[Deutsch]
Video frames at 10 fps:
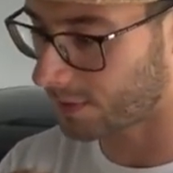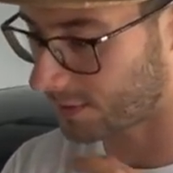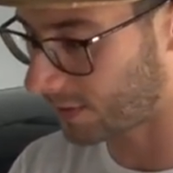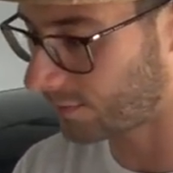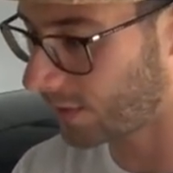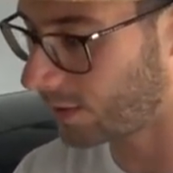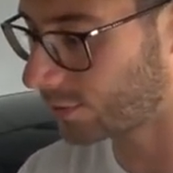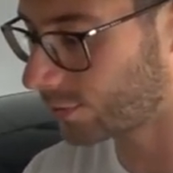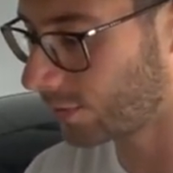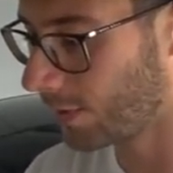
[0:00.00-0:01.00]
Das hatten wir alles
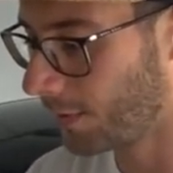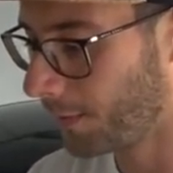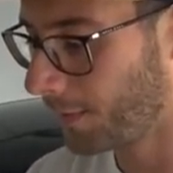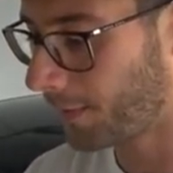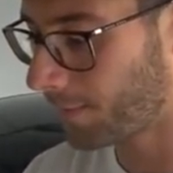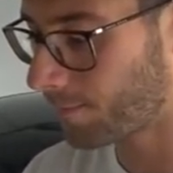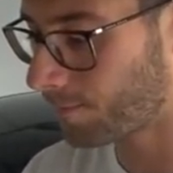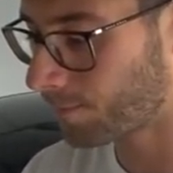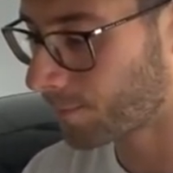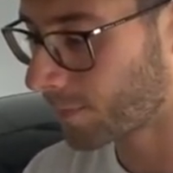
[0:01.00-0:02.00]
schon.
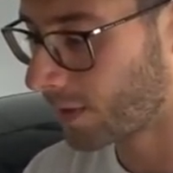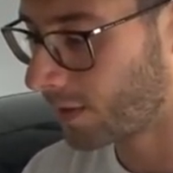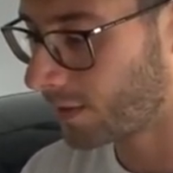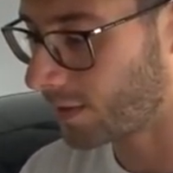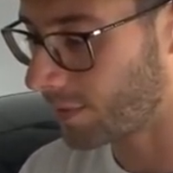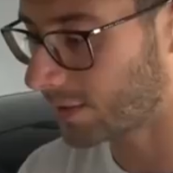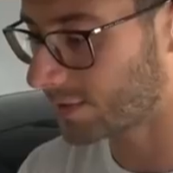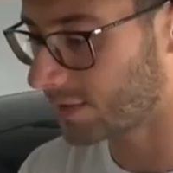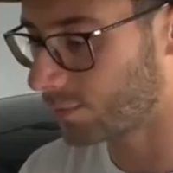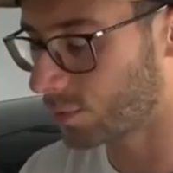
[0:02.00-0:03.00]
Ähm, ihr macht es
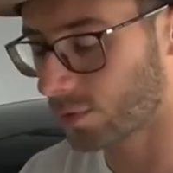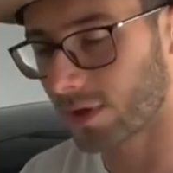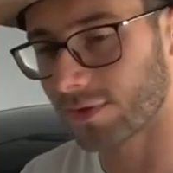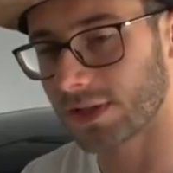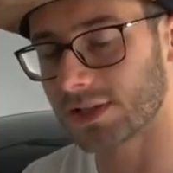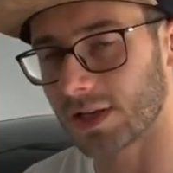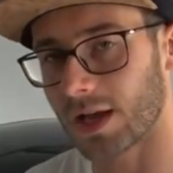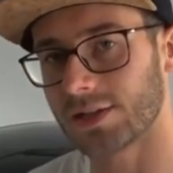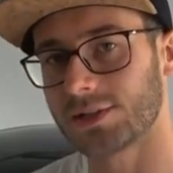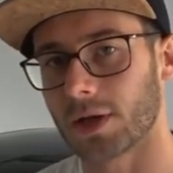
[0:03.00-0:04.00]
dem Motor ein wenig
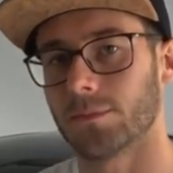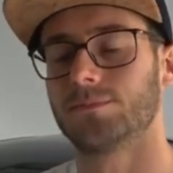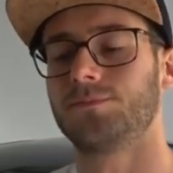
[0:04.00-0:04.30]
leichter.